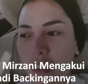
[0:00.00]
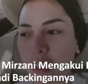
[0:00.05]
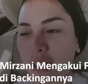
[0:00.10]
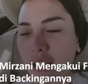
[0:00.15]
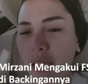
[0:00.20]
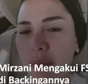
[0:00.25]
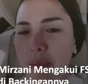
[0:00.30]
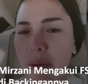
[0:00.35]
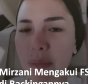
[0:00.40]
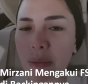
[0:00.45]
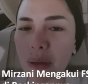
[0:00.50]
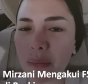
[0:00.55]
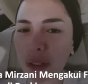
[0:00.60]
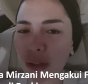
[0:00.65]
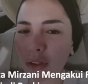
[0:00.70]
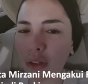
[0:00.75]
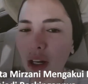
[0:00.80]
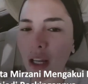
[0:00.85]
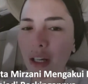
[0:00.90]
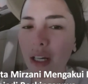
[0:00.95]
resah dengan
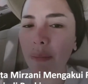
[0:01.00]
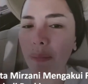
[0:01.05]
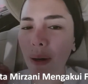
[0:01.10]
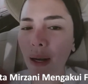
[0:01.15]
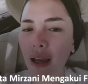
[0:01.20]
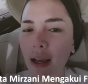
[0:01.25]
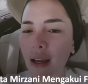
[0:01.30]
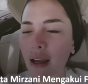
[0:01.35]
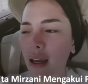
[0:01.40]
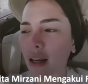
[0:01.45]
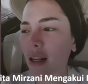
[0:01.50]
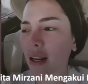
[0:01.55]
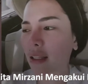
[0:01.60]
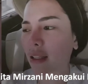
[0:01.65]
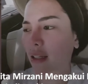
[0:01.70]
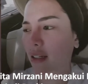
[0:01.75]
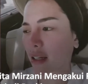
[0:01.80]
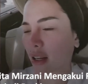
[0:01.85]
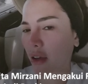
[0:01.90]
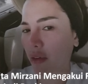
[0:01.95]
pemberitaan yang
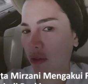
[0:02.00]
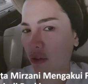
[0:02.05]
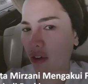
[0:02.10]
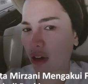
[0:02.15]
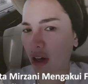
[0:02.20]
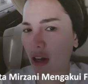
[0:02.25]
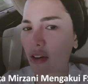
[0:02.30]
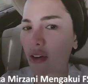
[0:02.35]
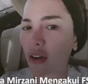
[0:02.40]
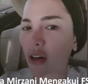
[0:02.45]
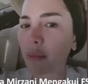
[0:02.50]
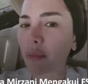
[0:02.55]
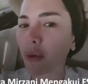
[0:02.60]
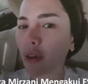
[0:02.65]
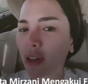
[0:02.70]
beredar saat ini